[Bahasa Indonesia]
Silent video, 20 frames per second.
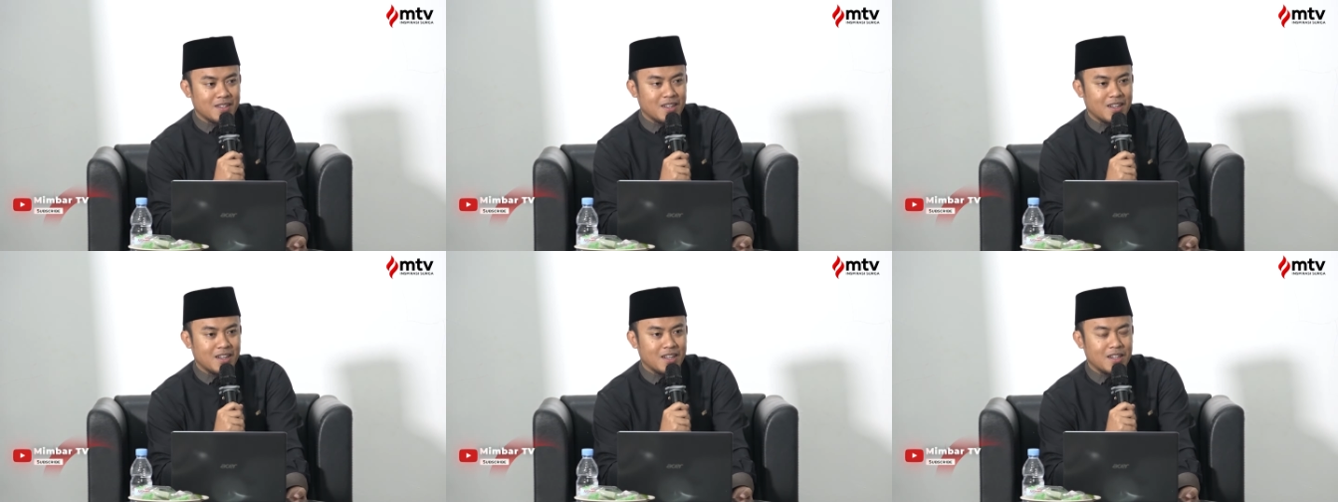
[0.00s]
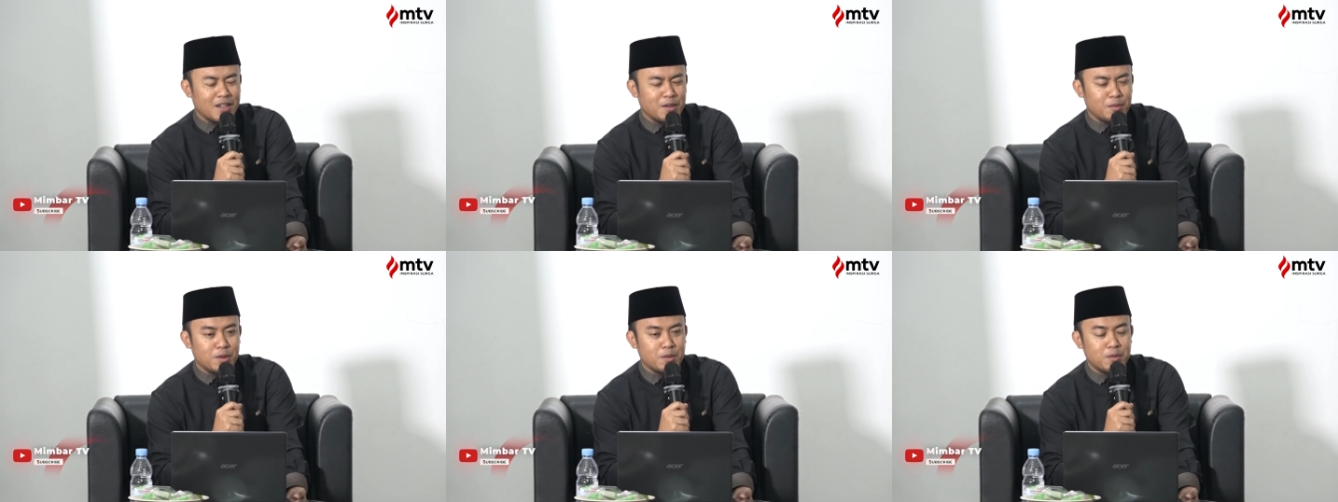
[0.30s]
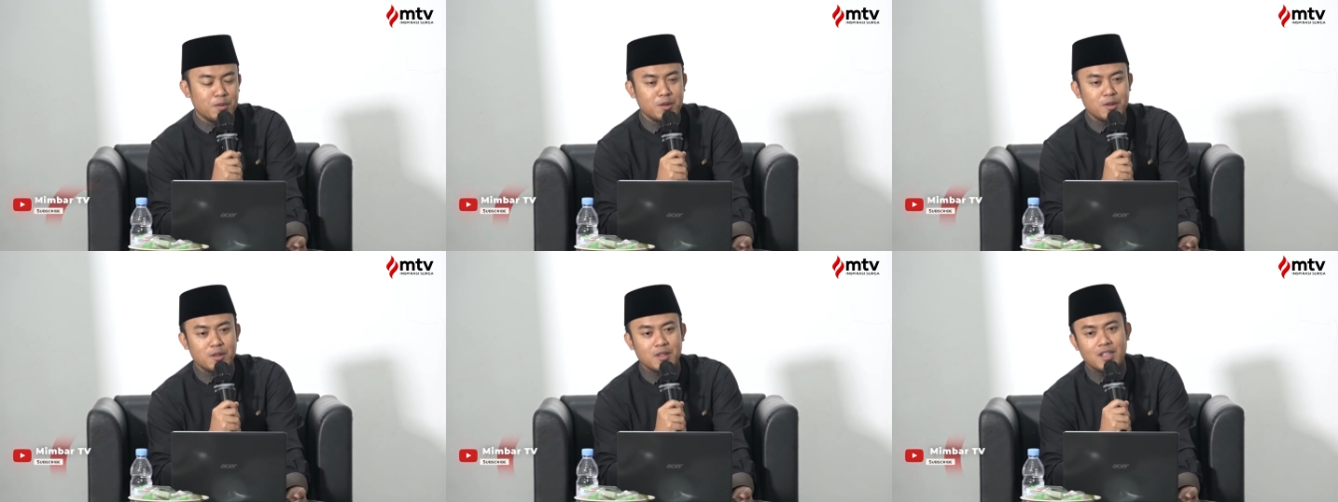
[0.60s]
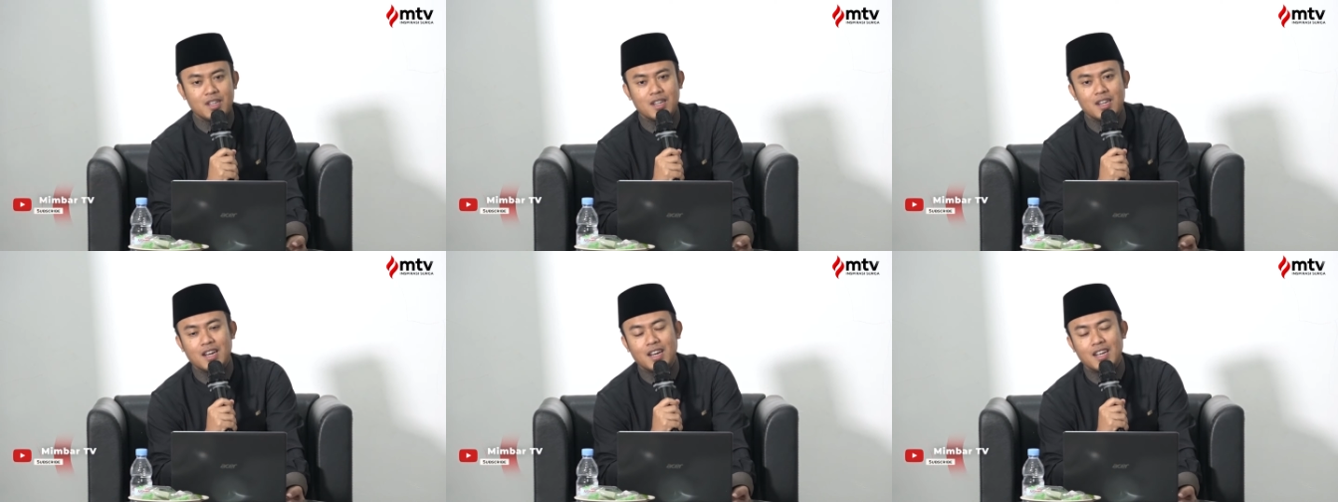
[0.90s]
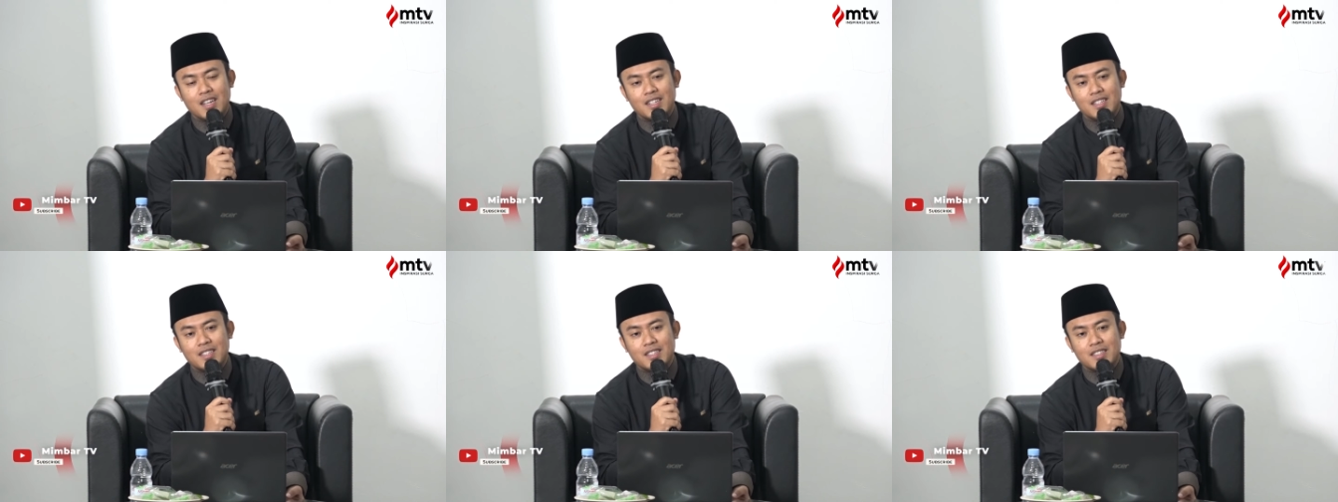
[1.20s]
nah, ini
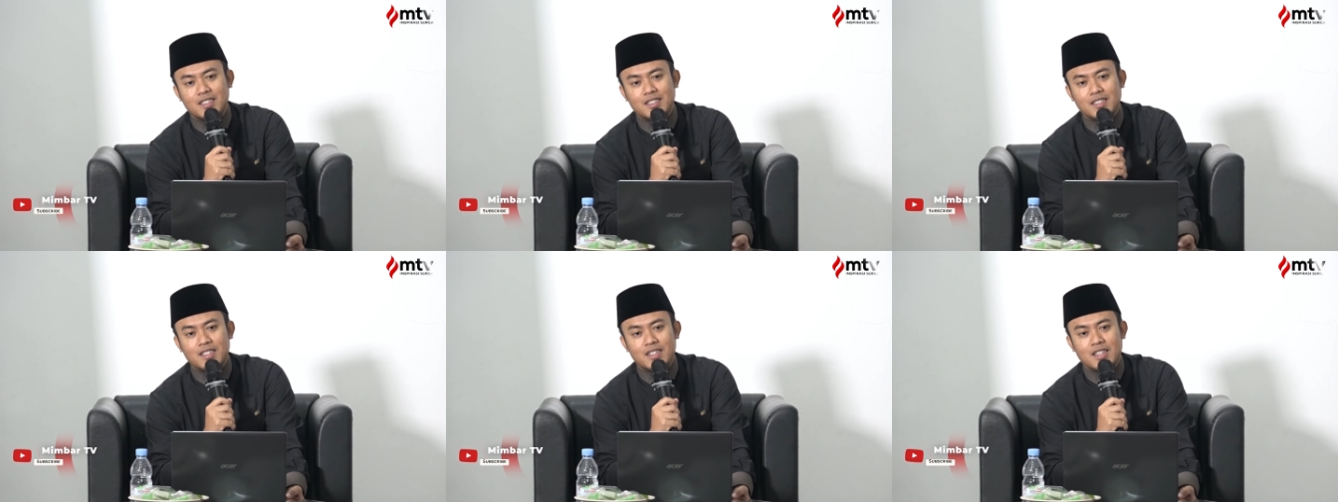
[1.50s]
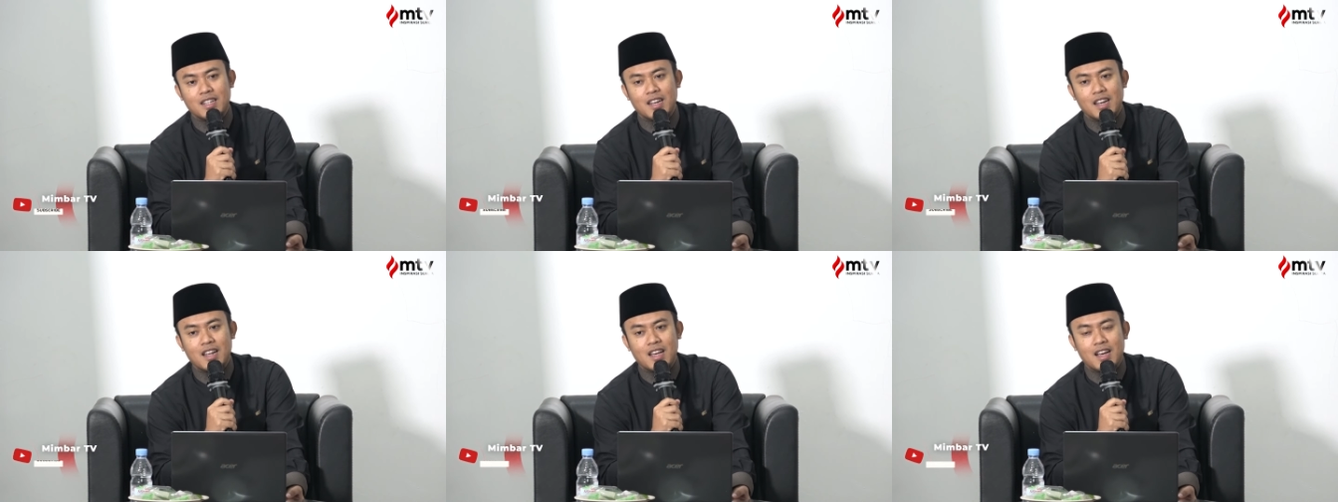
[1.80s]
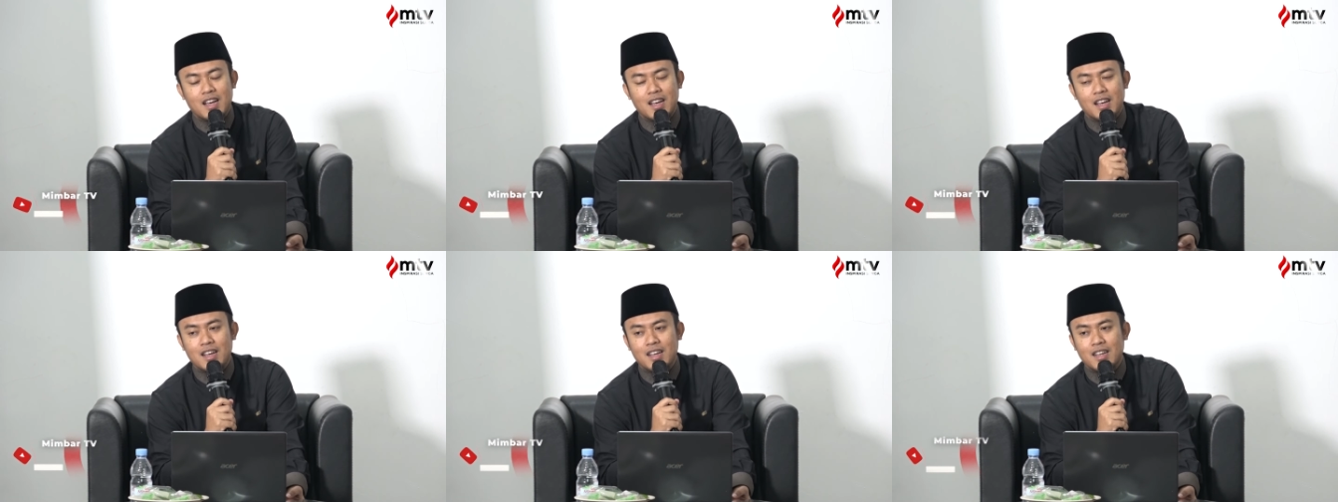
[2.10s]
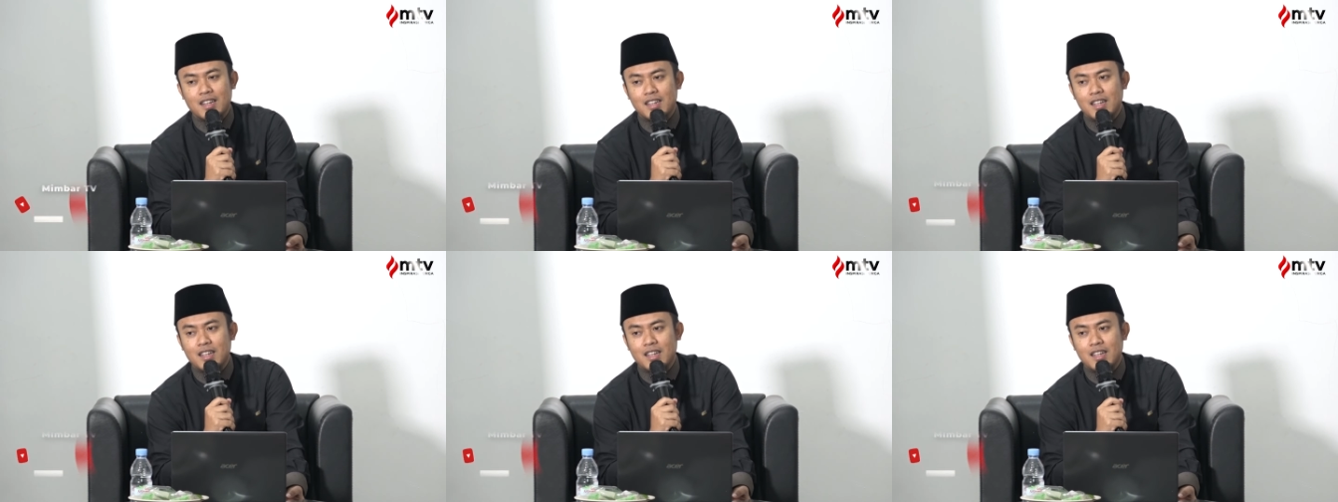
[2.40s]
membuktikan setelah